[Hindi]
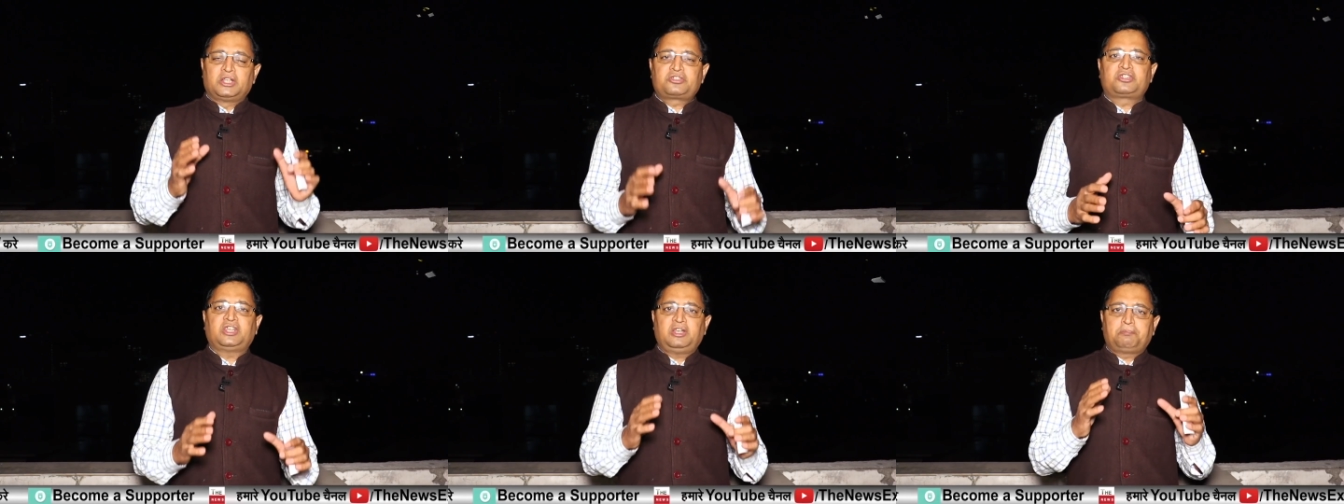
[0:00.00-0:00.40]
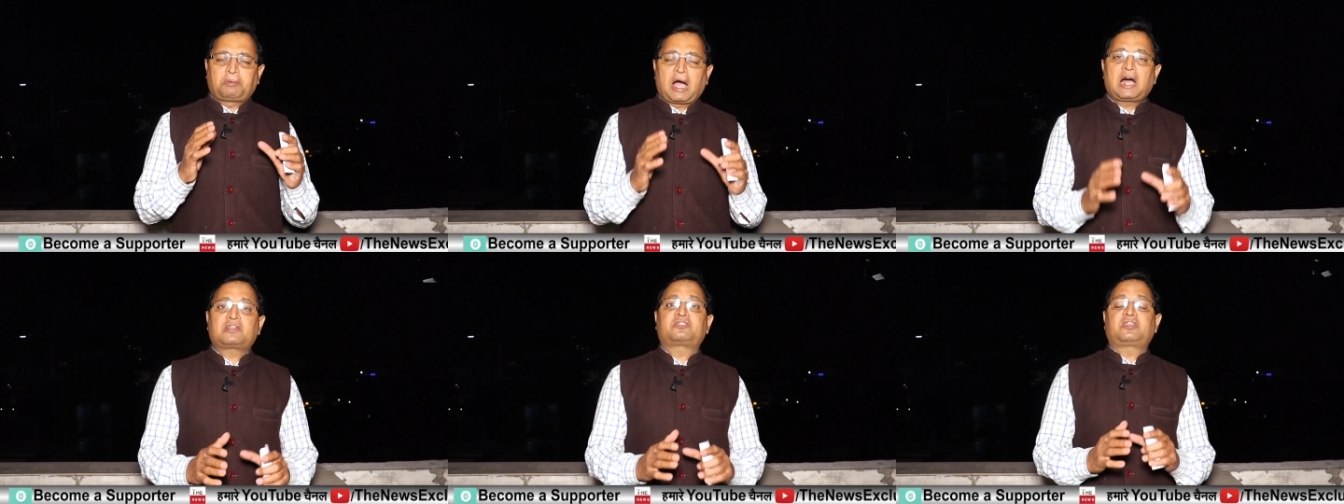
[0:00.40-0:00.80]
इसी
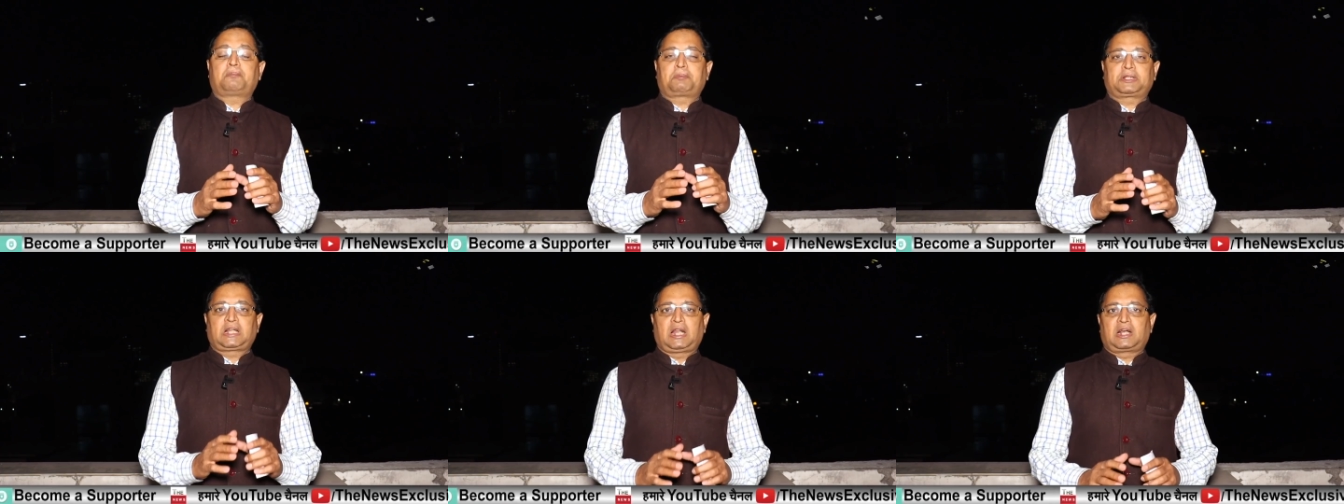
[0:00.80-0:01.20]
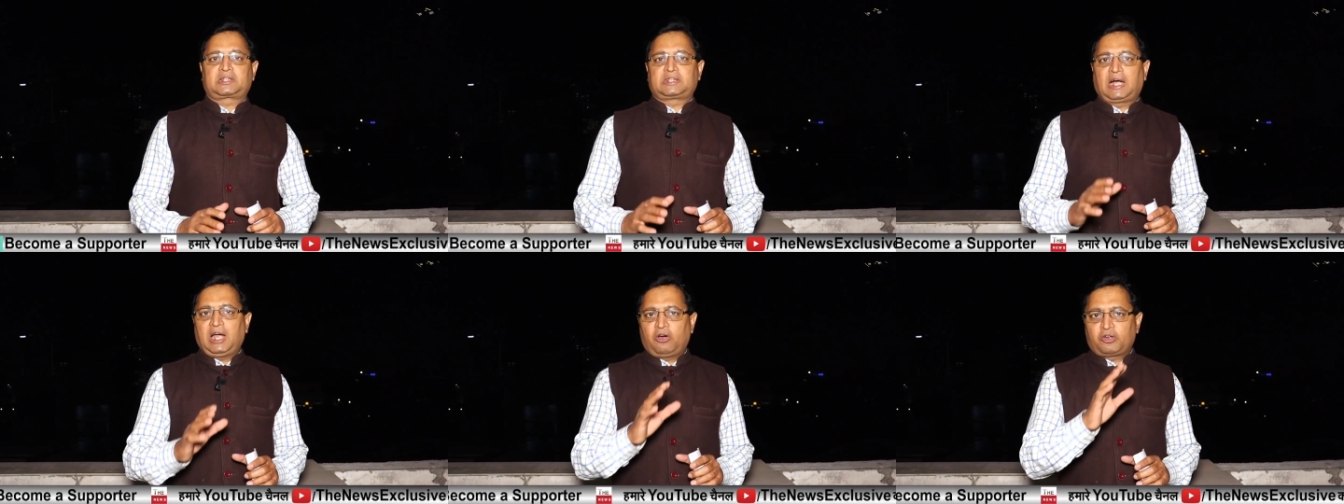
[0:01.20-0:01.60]
बात से पता
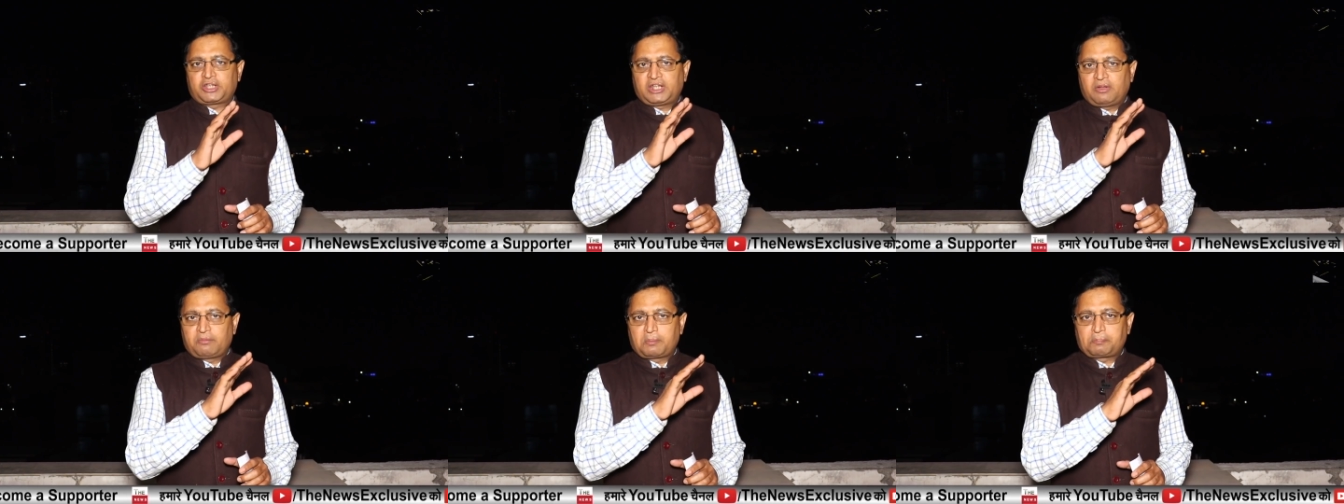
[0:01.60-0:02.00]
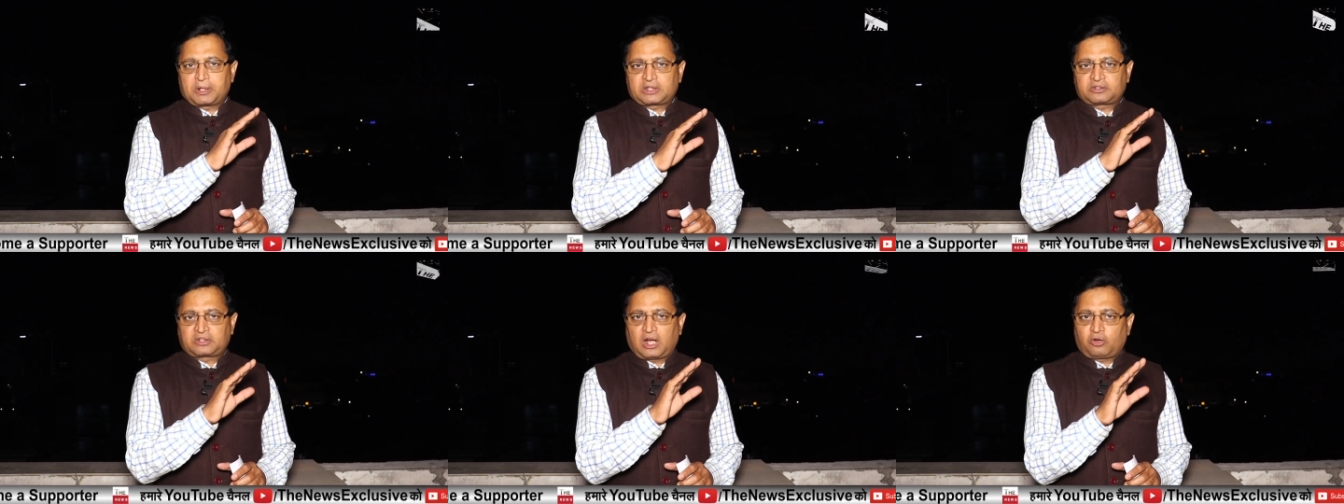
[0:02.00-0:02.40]
लगता है और ये
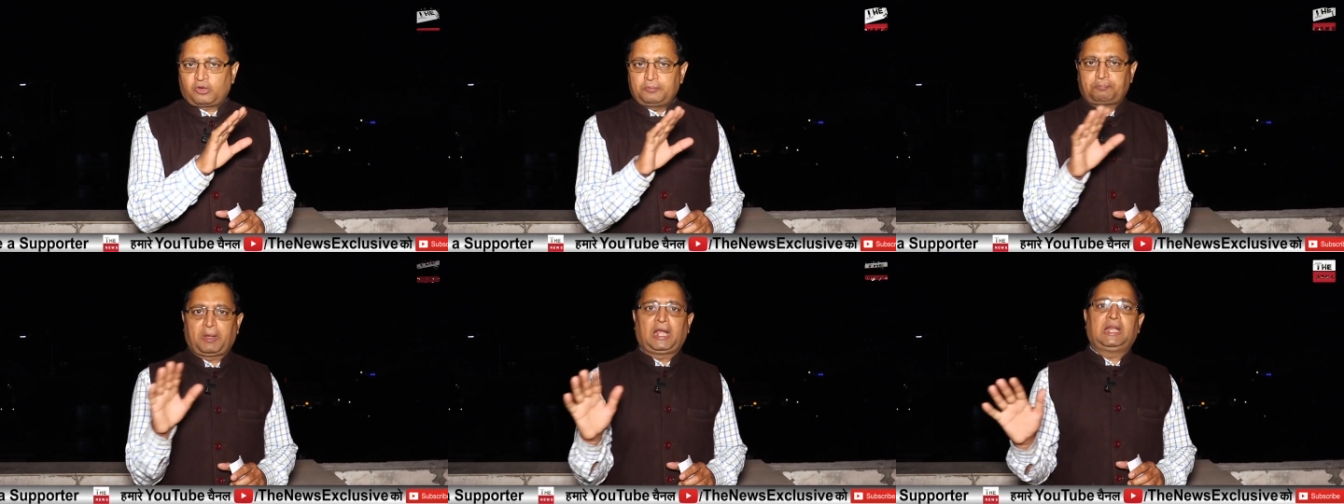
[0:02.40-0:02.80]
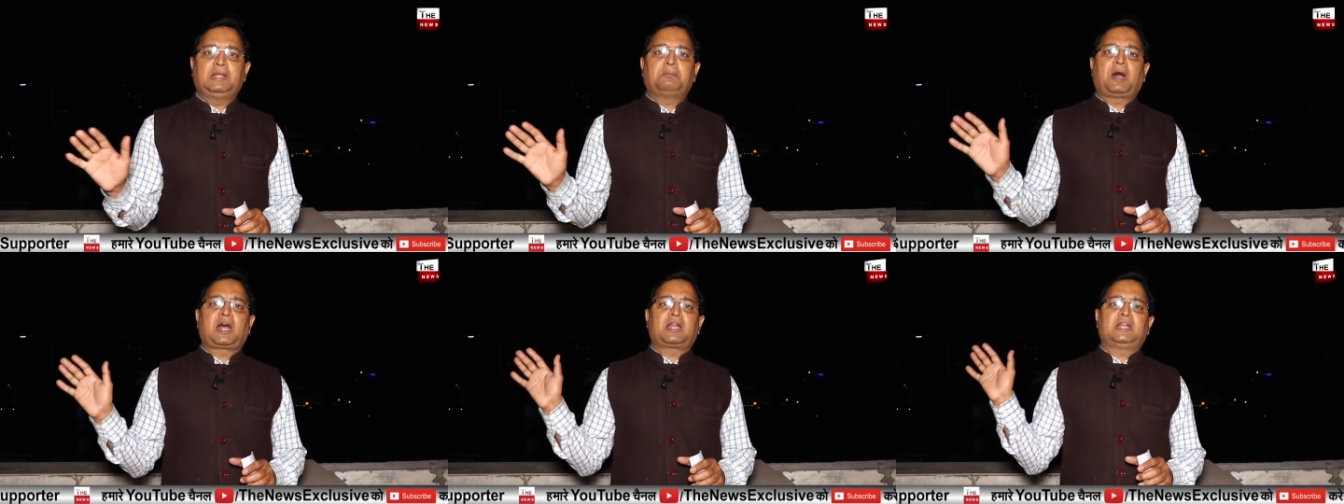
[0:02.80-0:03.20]
विपक्ष का कोई
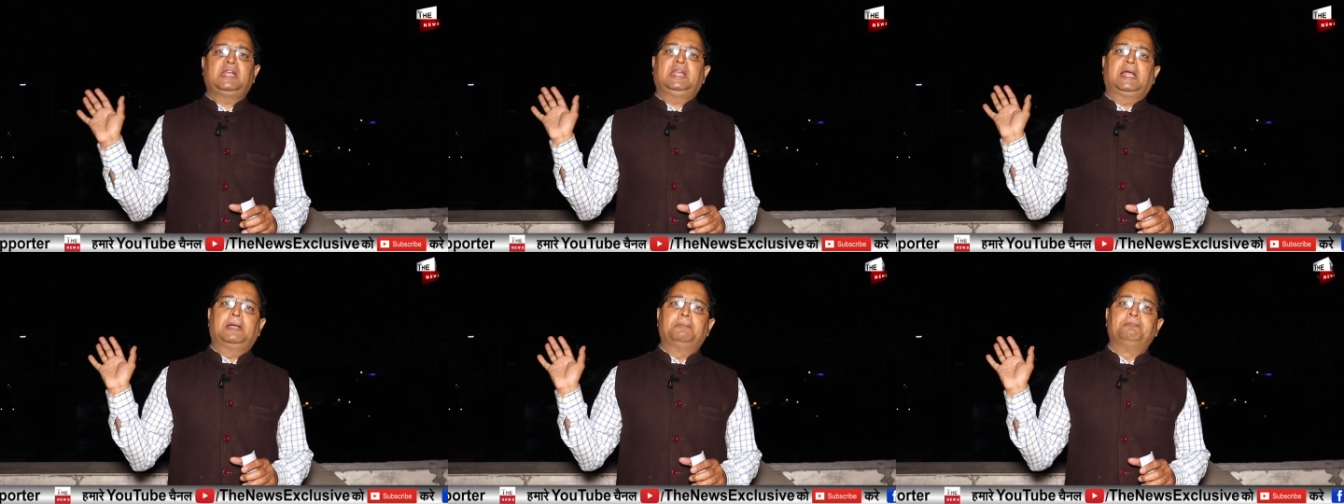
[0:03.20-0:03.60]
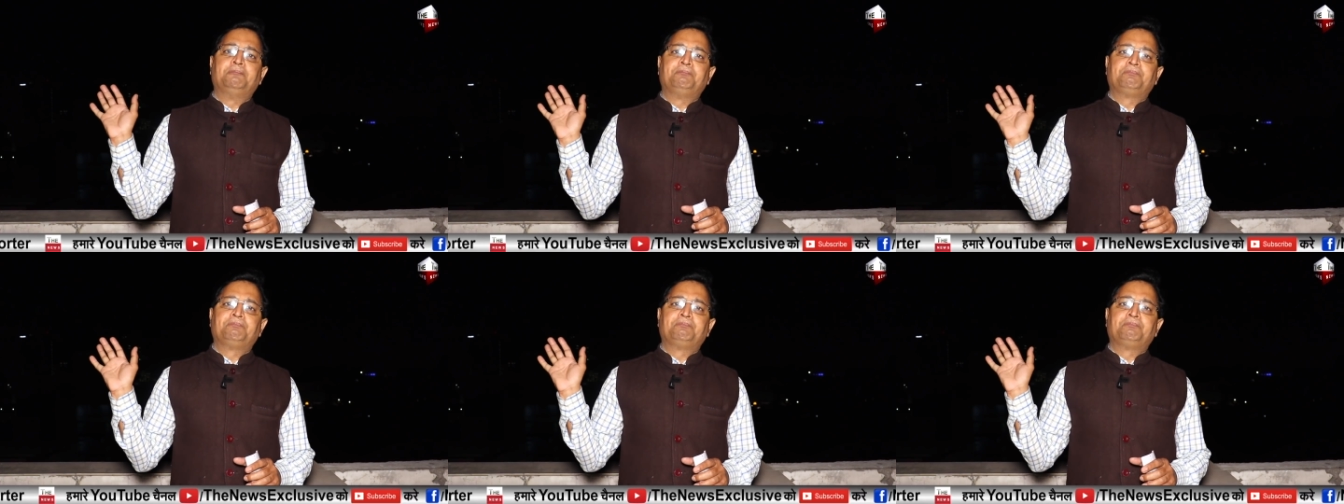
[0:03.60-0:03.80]
पहली बार नहीं है